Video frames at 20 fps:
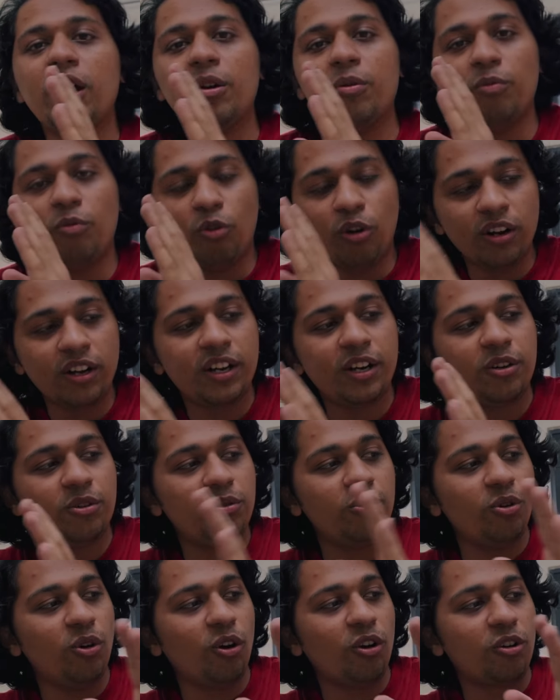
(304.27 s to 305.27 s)
ఐ వాంటెడ్ టు
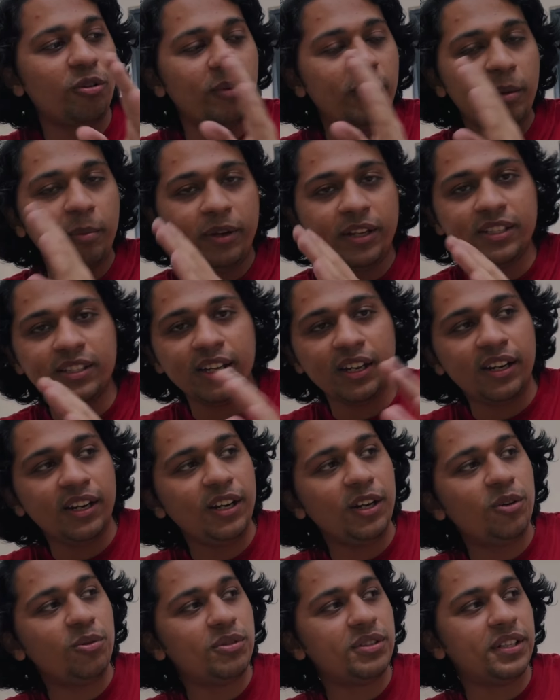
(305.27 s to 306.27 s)
డాక్యుమెంట్ మై
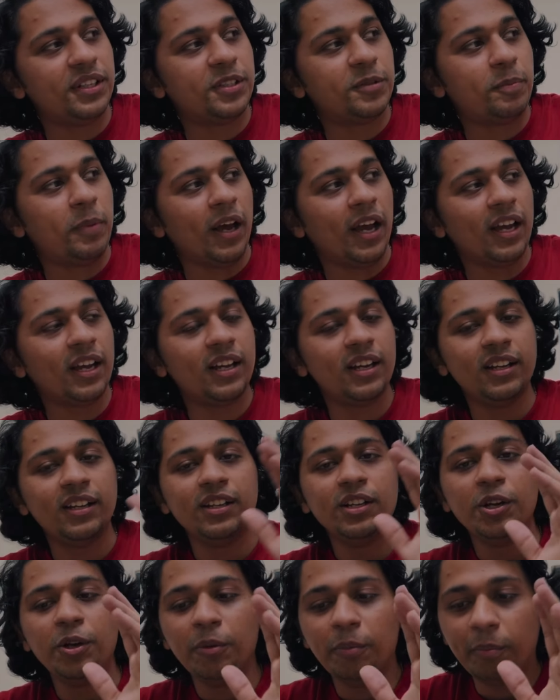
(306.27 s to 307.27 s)
జర్నీ టు సిక్స్ ప్యాక్
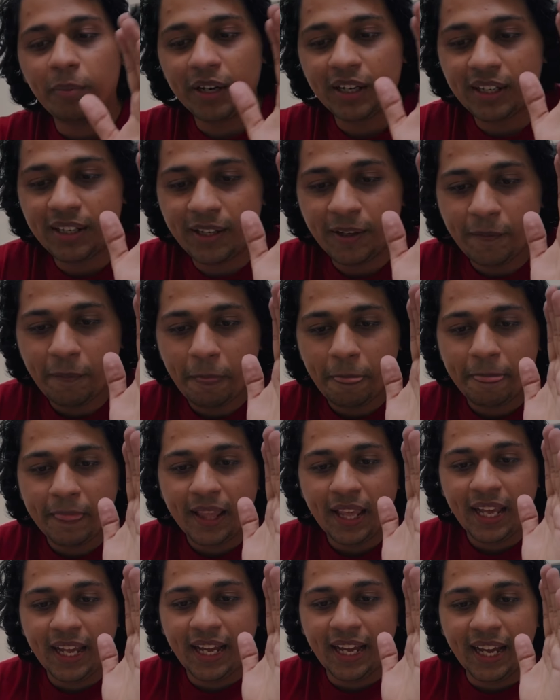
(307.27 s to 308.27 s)
బట్
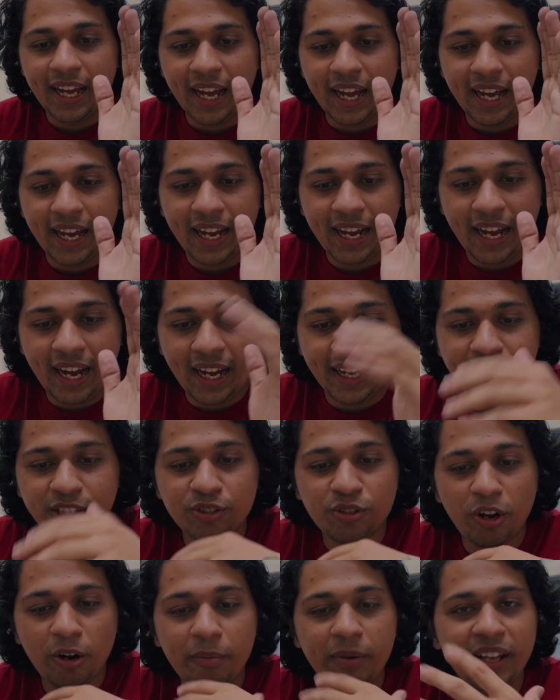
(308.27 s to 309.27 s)
ఐ
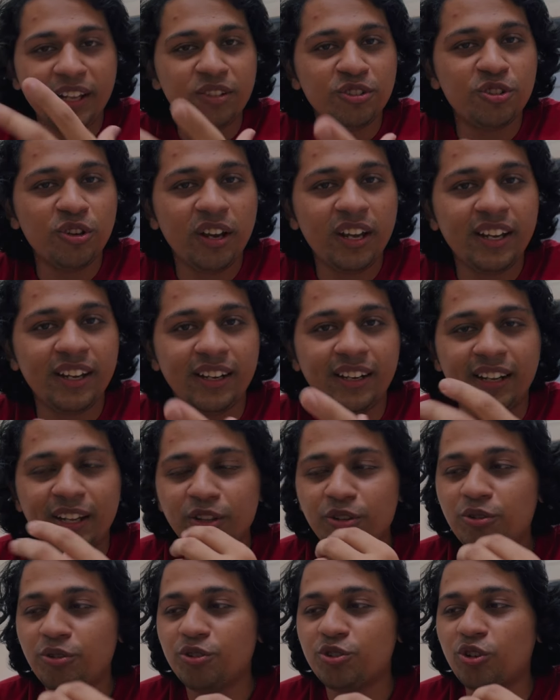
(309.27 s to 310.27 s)
స్టాప్డ్ ఎంజాయింగ్ ఇట్
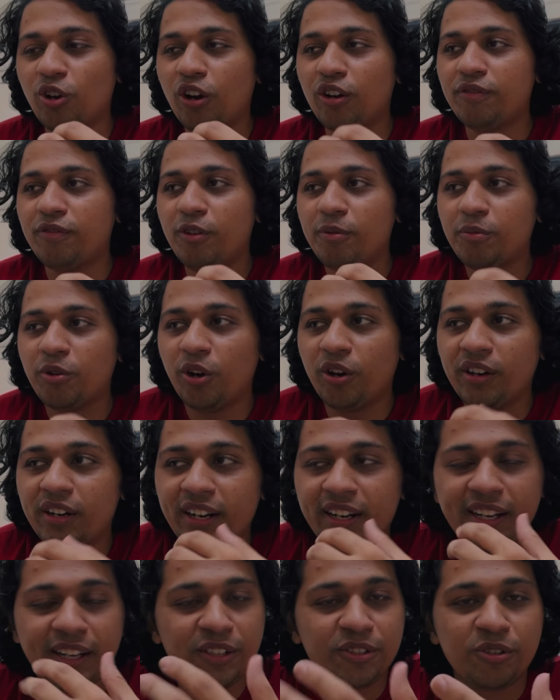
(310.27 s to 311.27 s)
ఎందుకో షార్ట్ ఫామ్
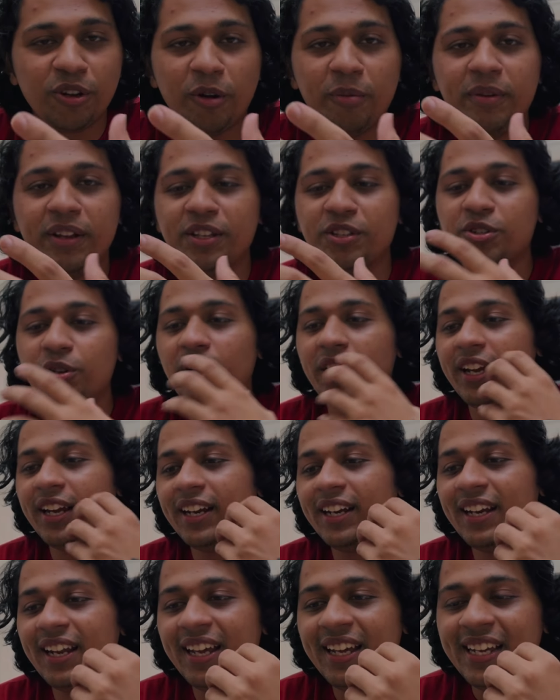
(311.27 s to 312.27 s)
కాంటెంట్ ఐ స్టాప్డ్ ఎంజాయింగ్
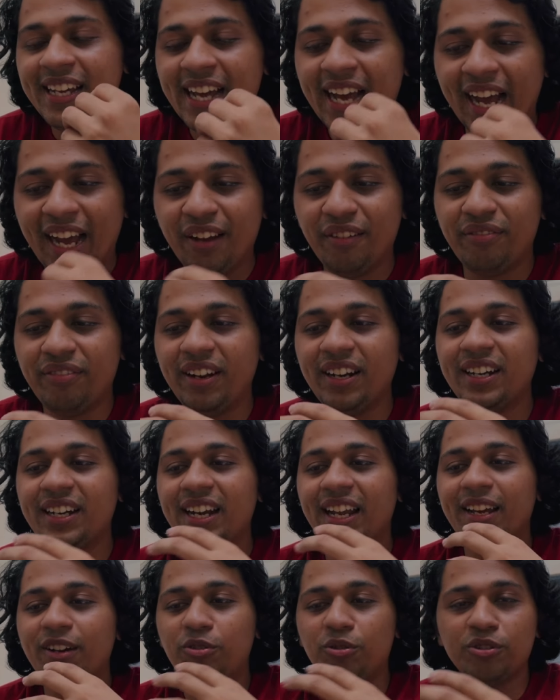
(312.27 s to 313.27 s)
ఇట్ ఐ ఫెల్ట్
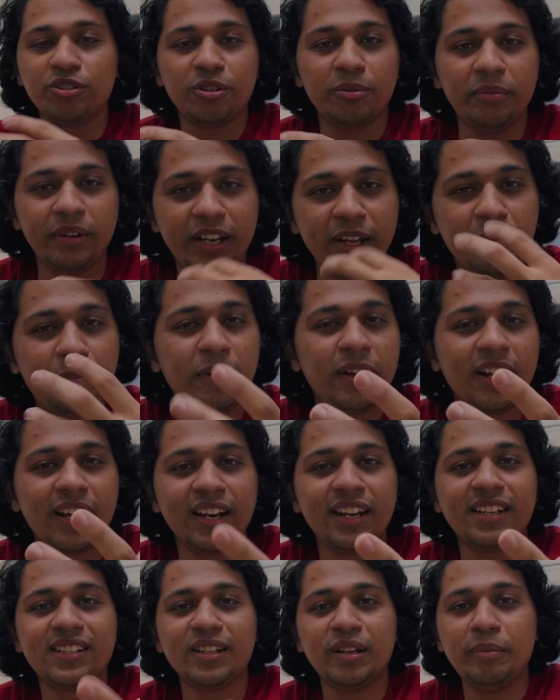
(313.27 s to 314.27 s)
లైక్ కొంచెం డీపర్
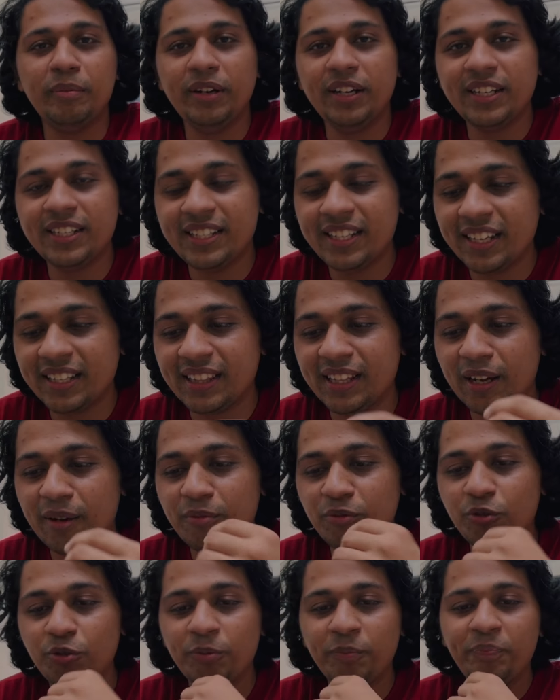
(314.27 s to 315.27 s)
కనెక్షన్ బిల్డ్
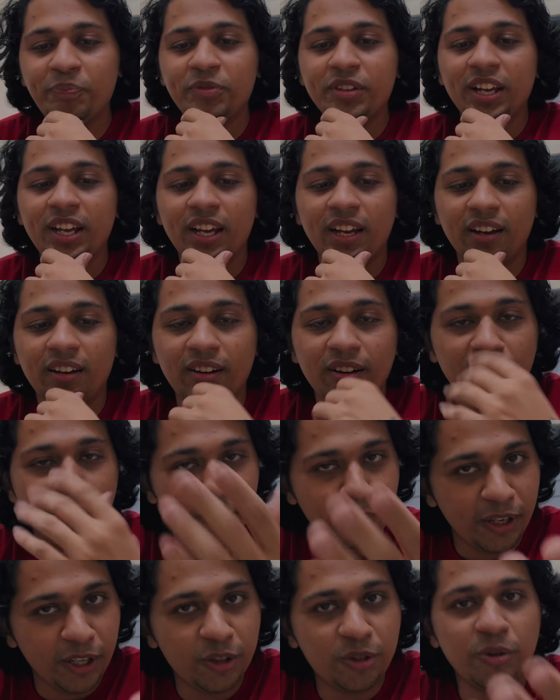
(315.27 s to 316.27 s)
చేద్దాము
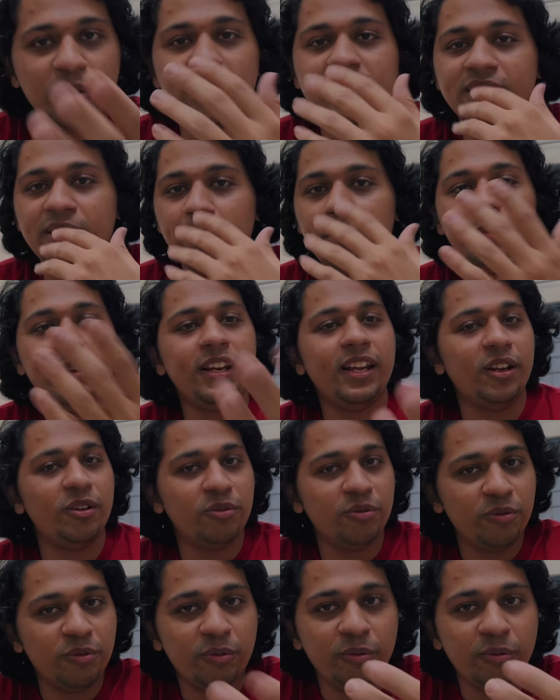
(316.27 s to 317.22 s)
మీతో అని చెప్పి నేను